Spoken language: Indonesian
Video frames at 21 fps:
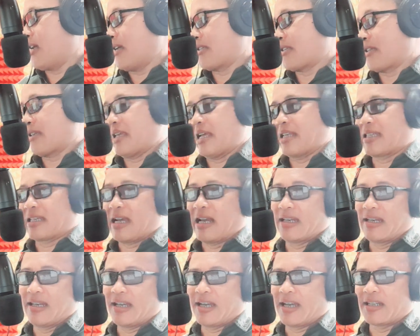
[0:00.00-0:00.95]
yang setia
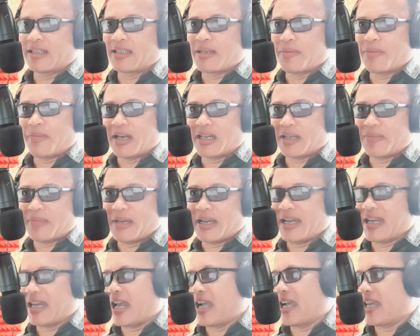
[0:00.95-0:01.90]
sekali dengan teman-teman
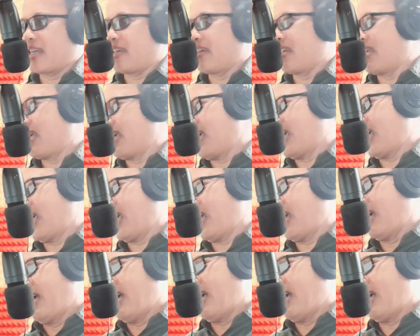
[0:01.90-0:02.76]
kenangan di